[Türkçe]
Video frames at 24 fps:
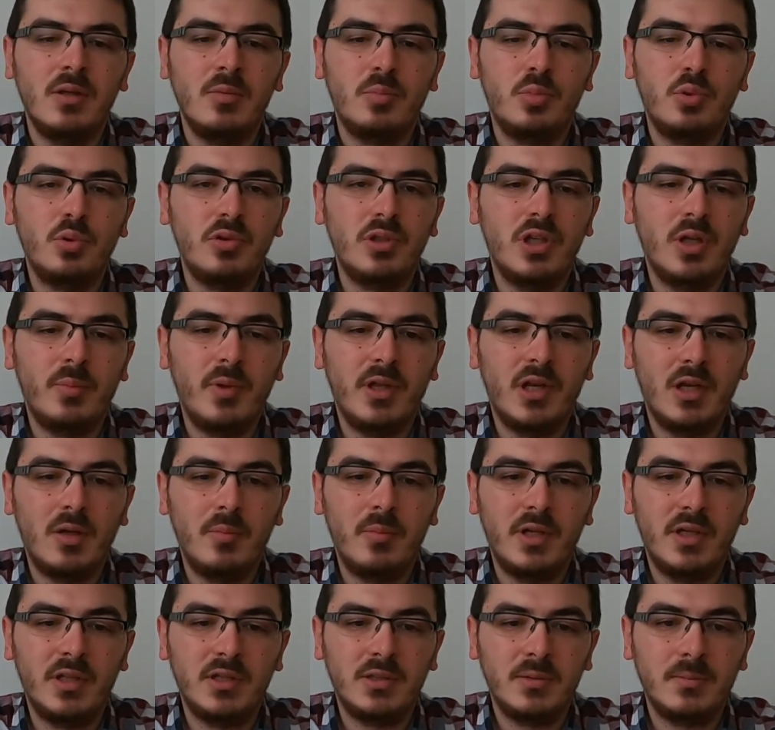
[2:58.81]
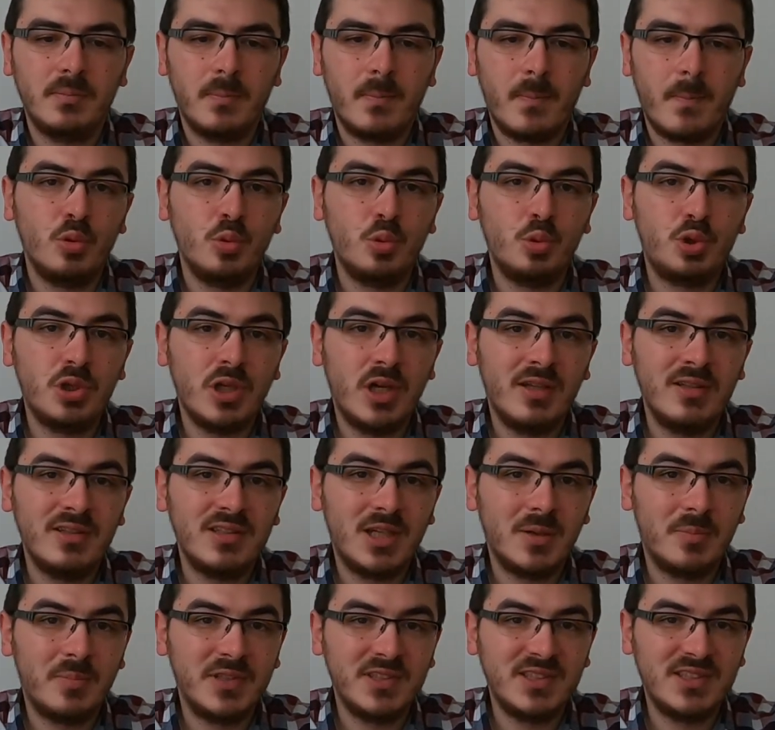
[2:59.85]
Bununla beraber uçağın
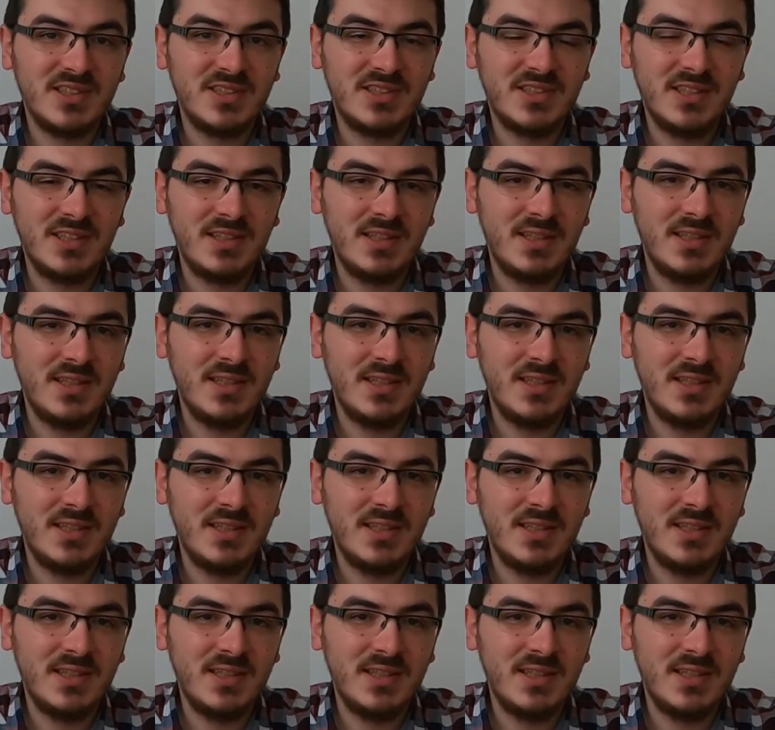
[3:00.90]
kapasitesiyle